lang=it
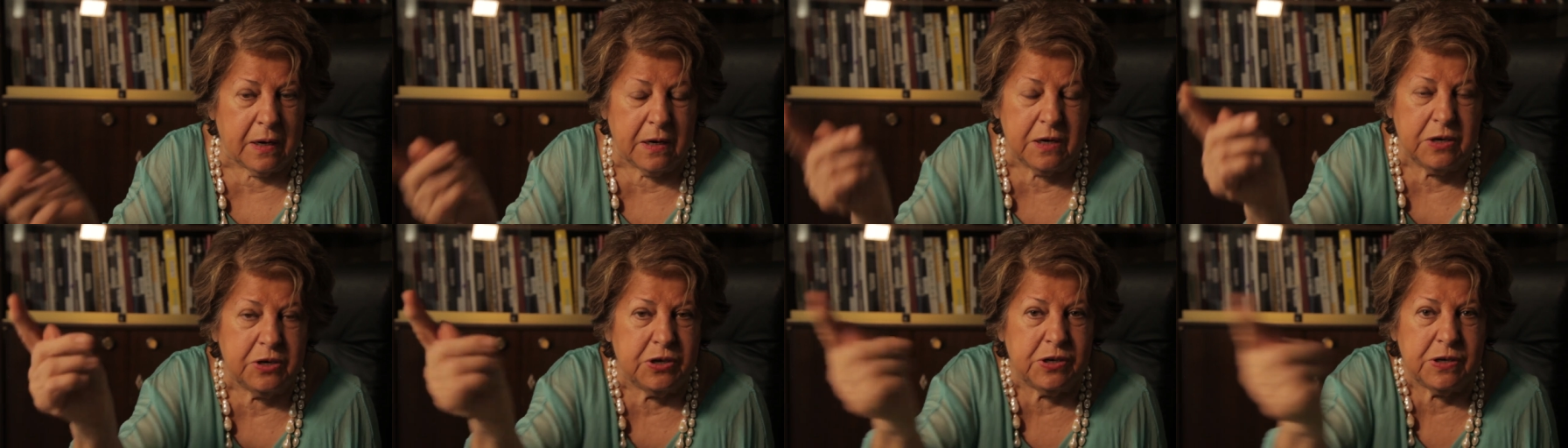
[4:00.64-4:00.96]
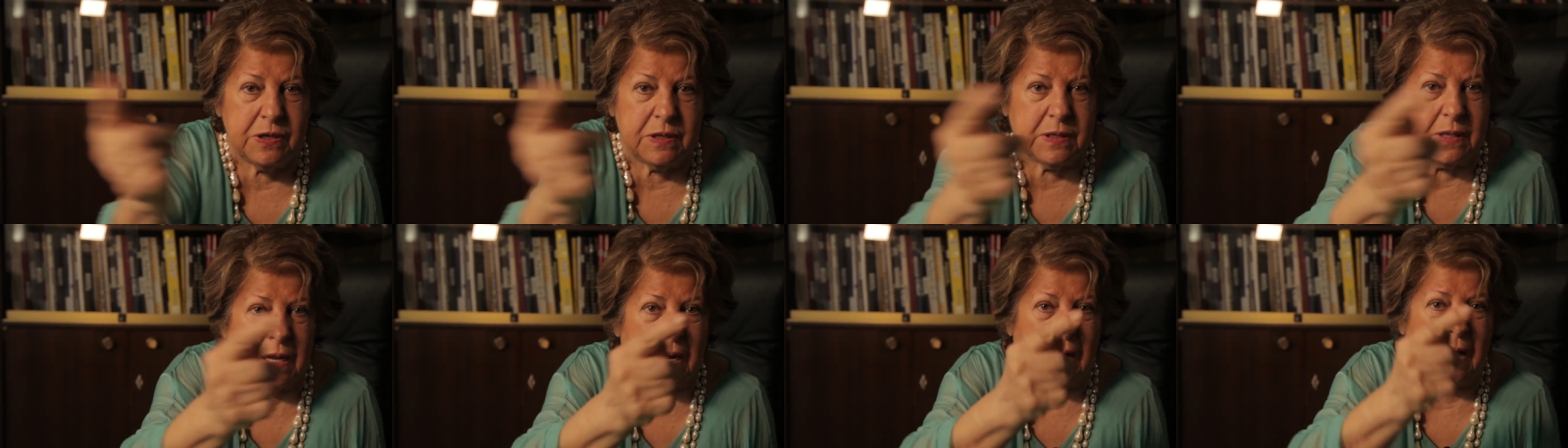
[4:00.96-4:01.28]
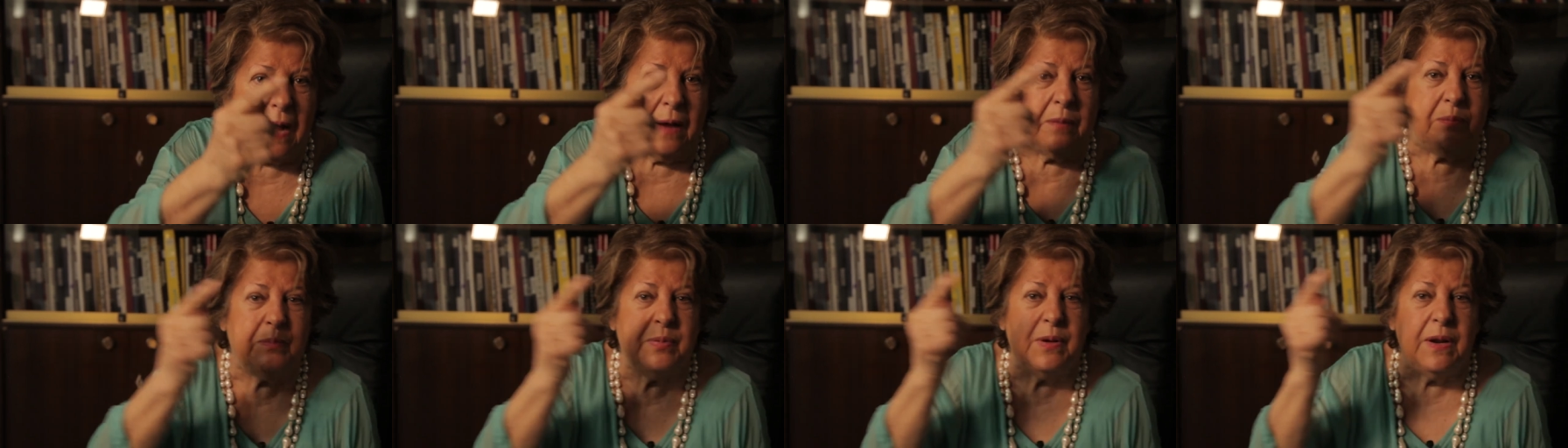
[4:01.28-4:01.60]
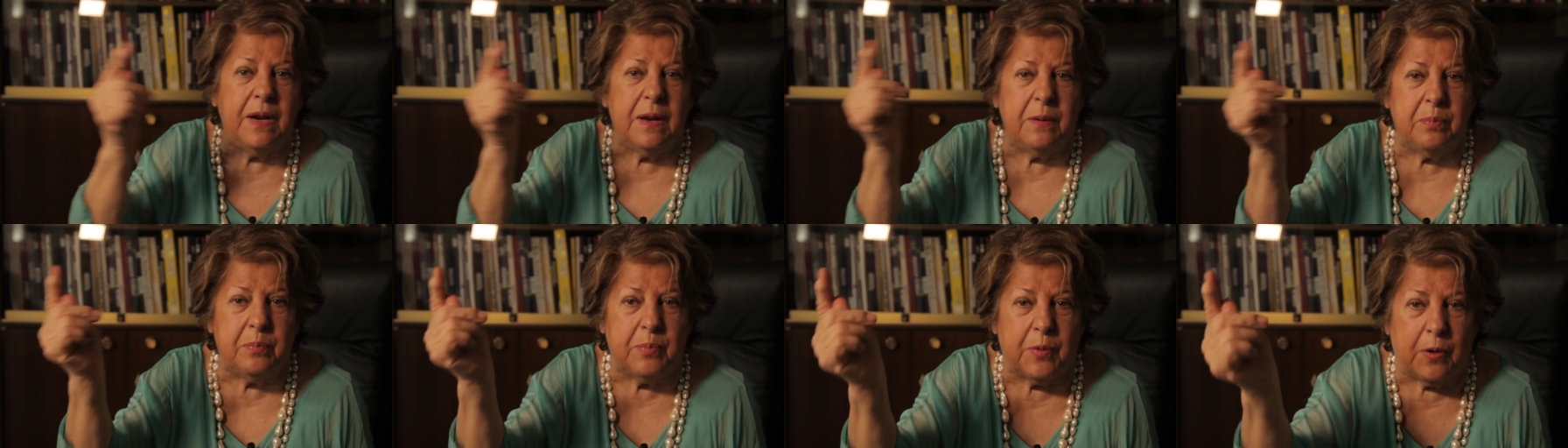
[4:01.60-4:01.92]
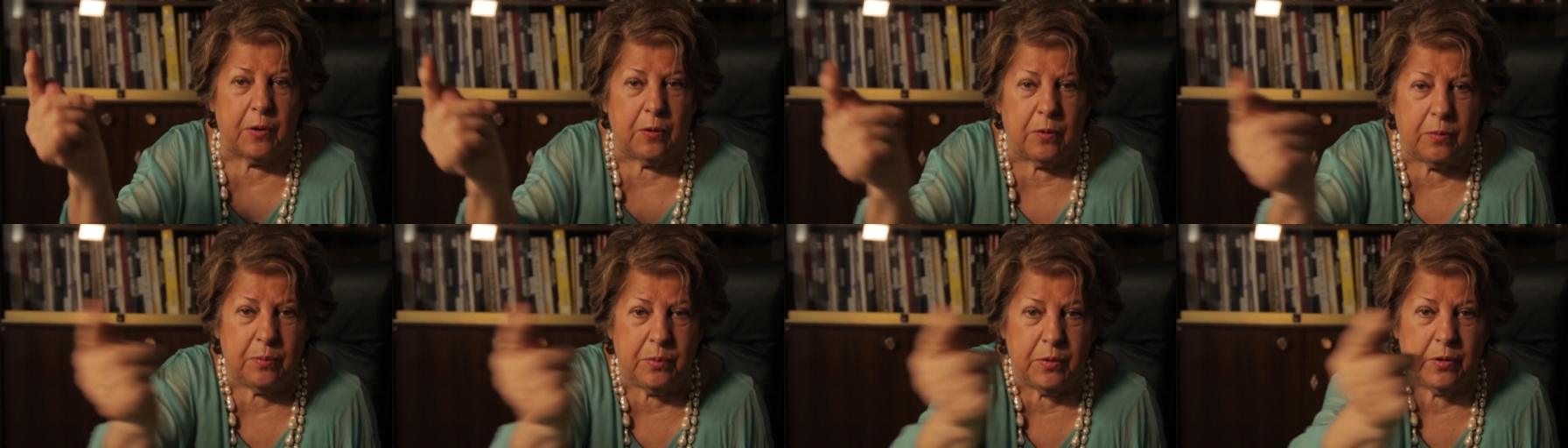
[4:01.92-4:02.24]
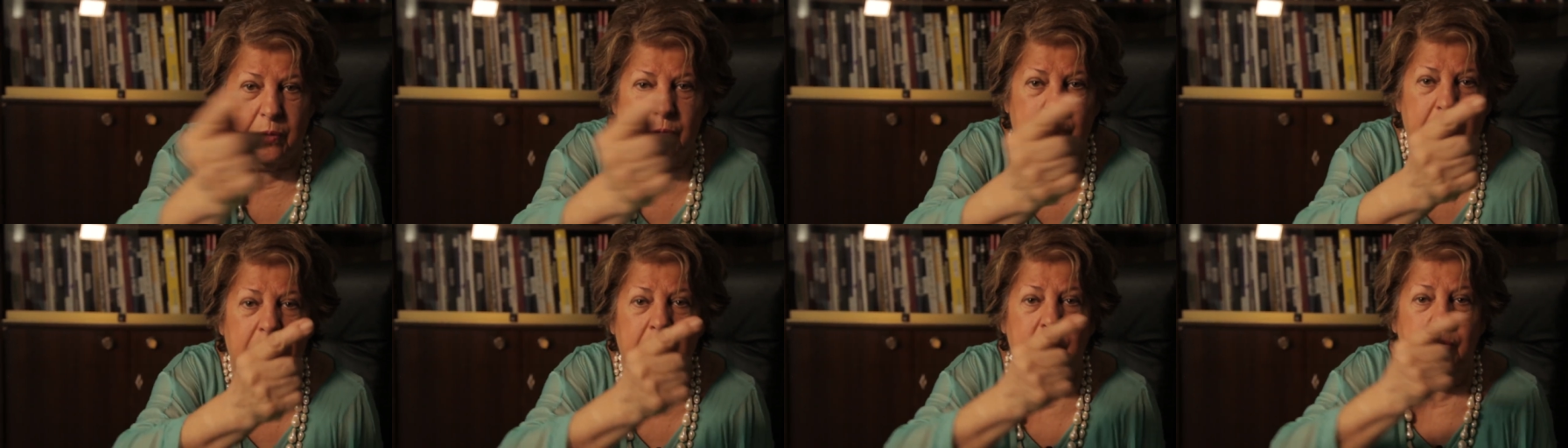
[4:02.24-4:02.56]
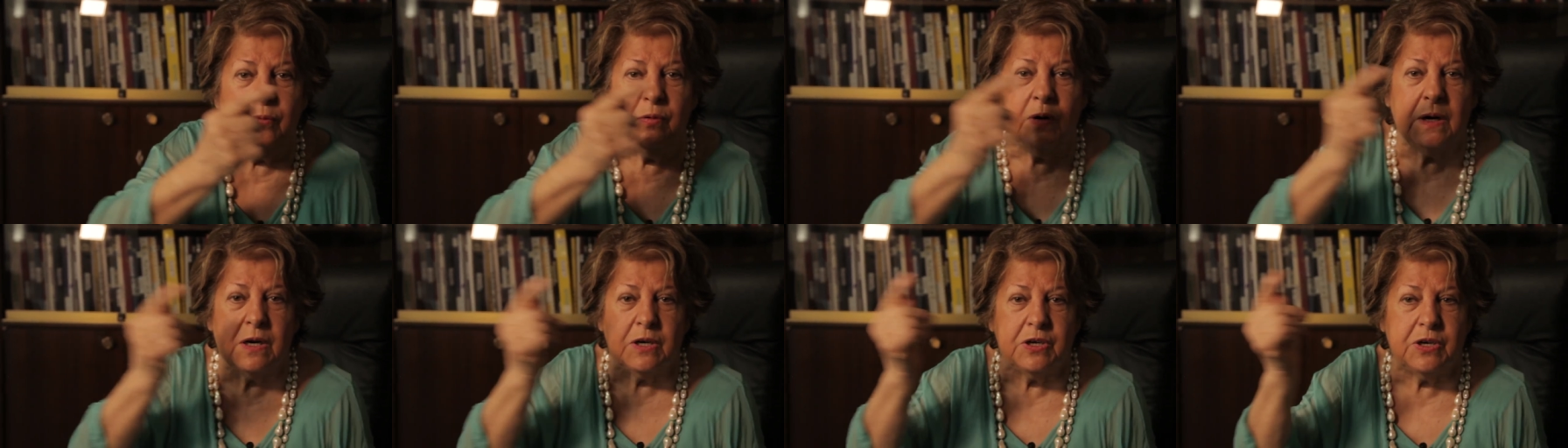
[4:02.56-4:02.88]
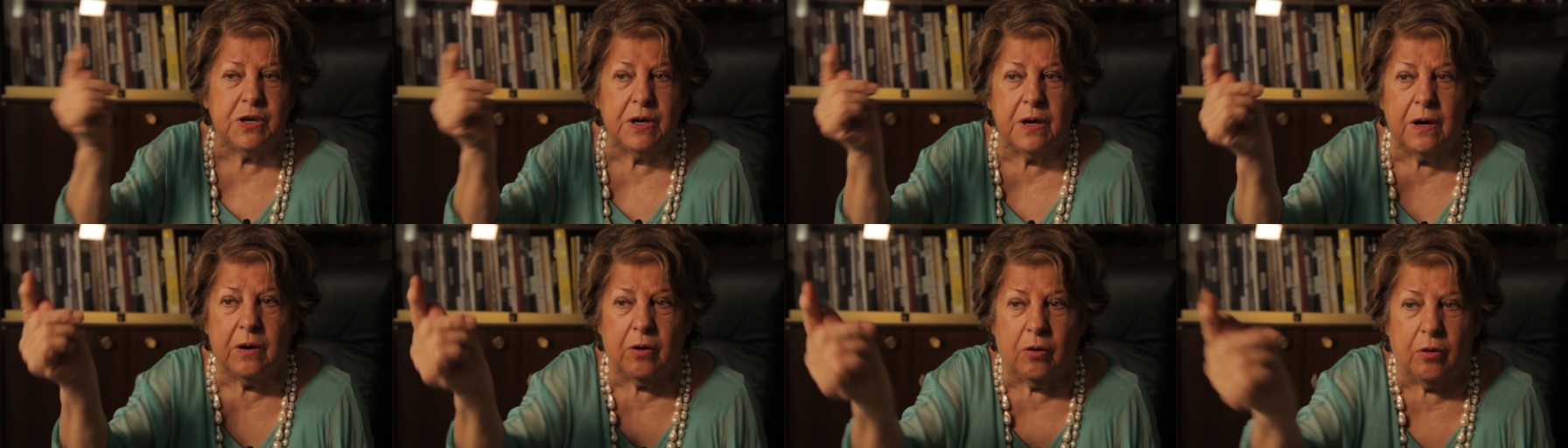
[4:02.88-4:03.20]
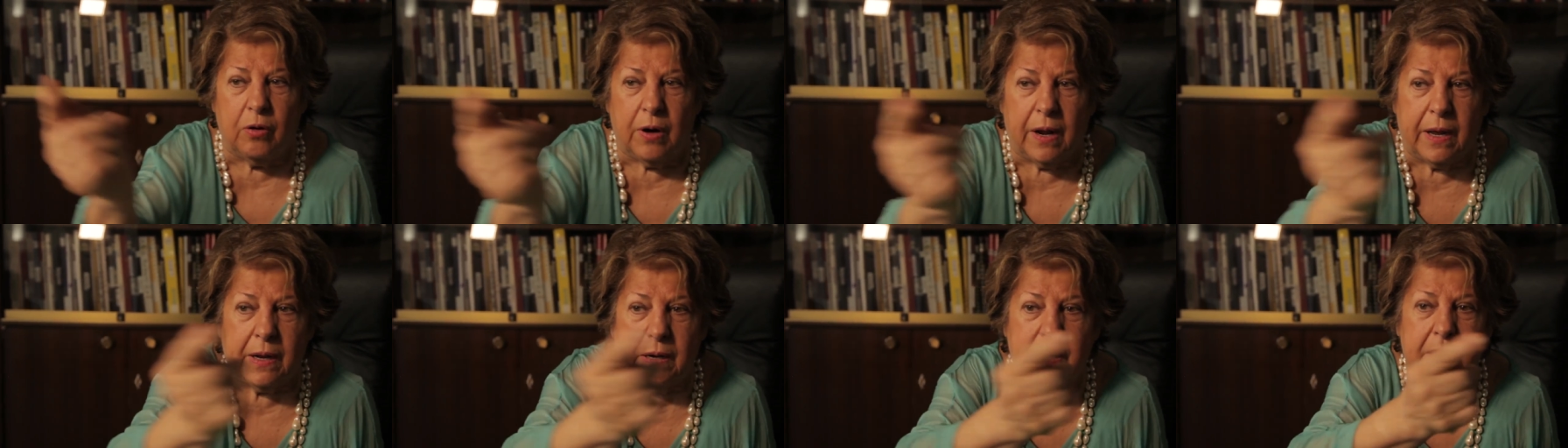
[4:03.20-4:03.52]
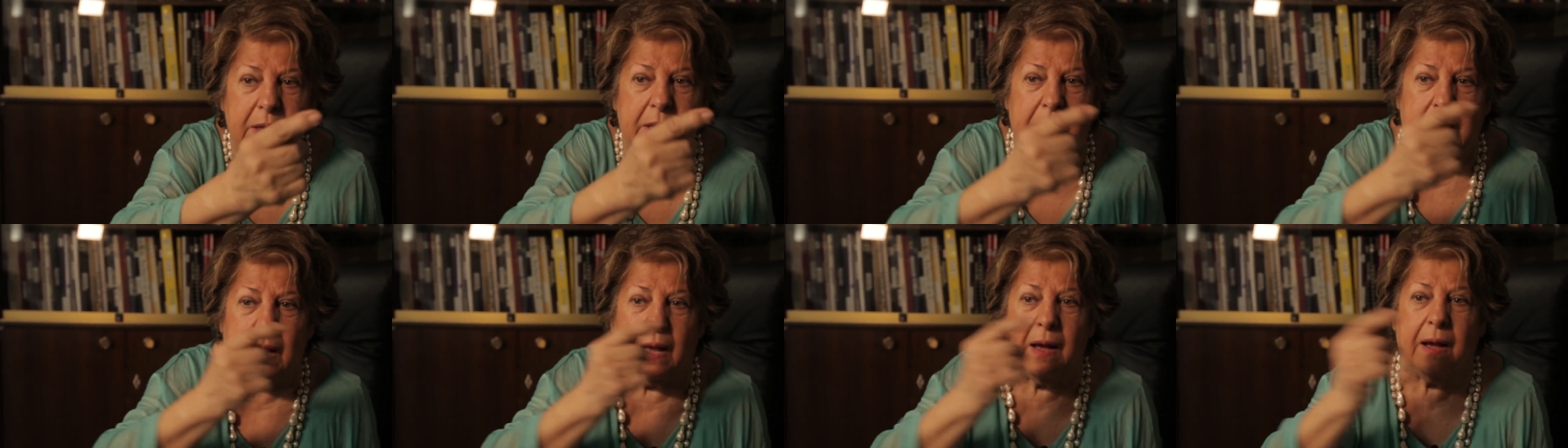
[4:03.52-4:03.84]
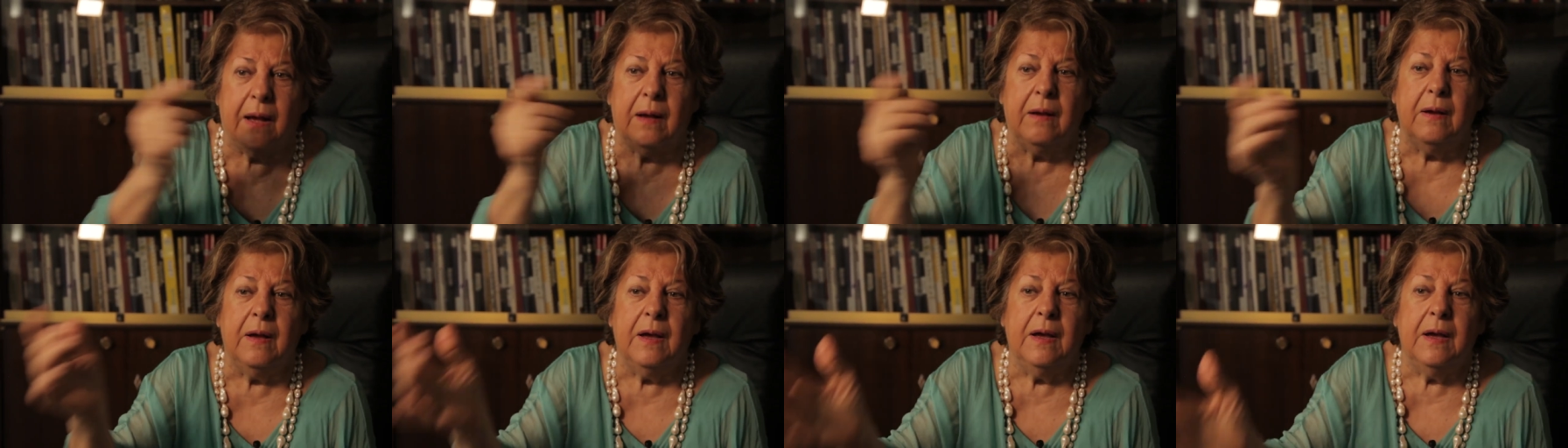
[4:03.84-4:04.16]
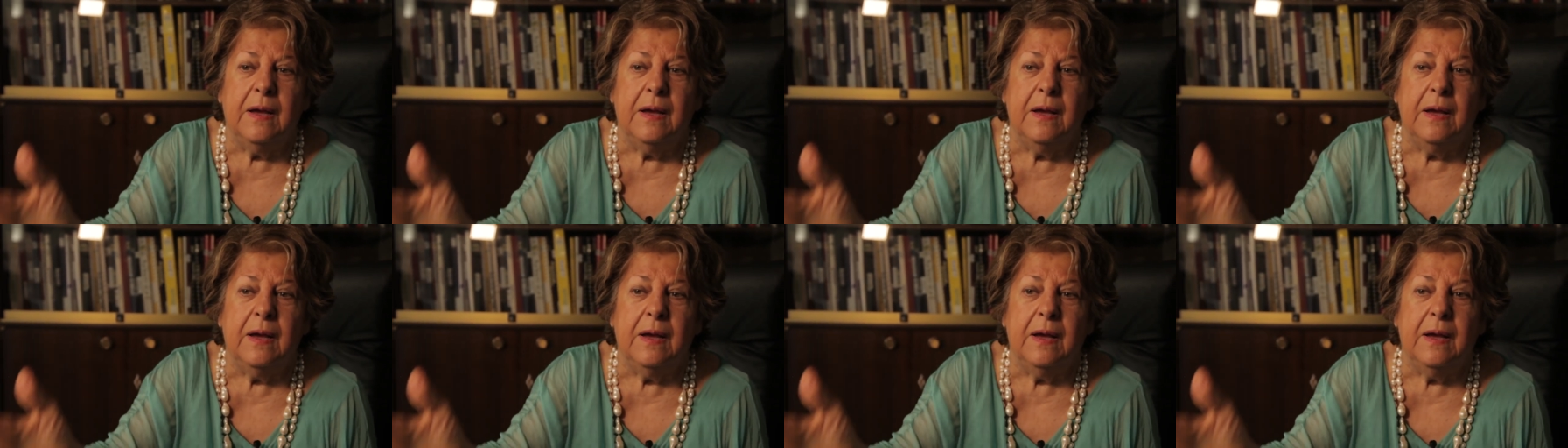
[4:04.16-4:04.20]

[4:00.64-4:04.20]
registrabile, proprio una circolarità